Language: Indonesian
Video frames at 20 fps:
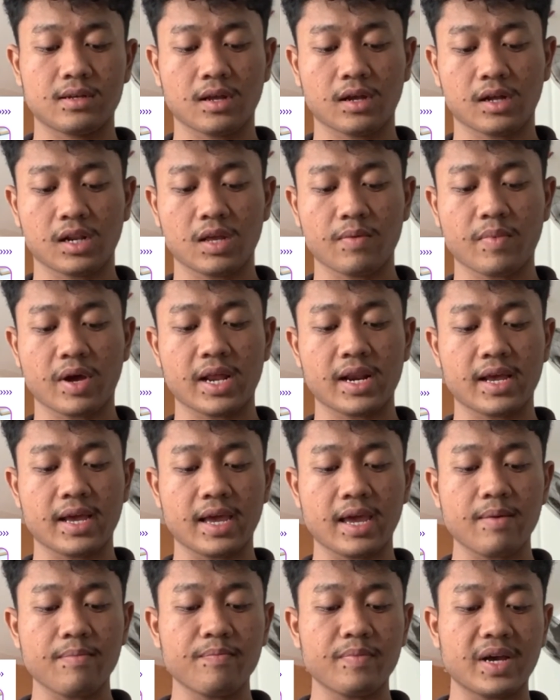Yang kelima ada
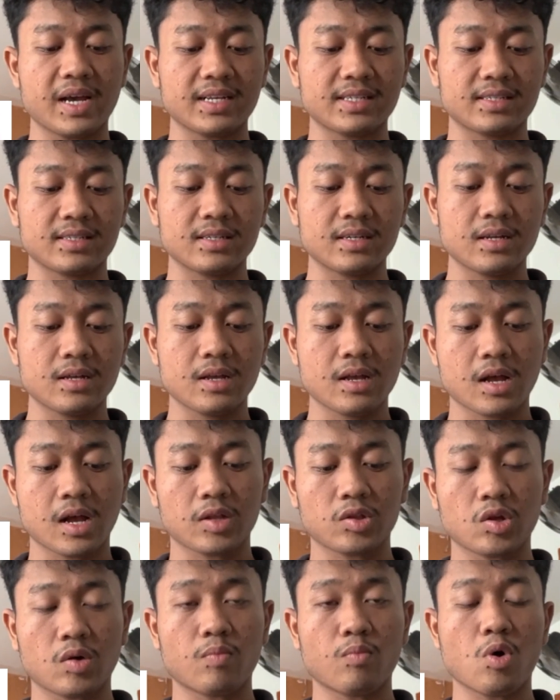MBAS
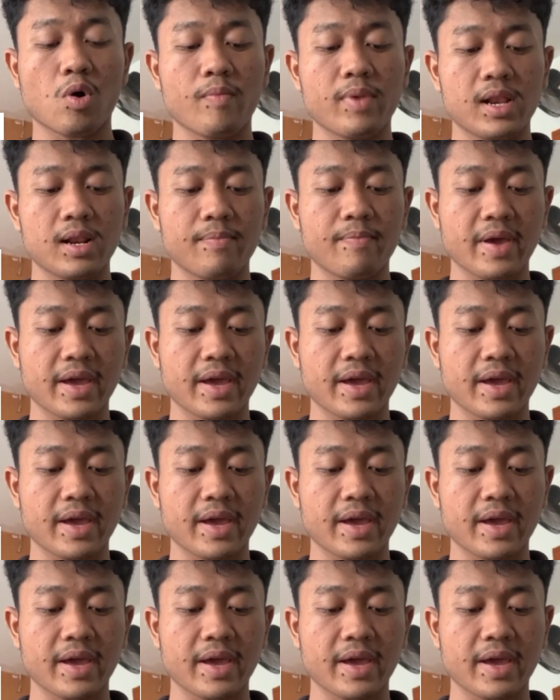atau Mobile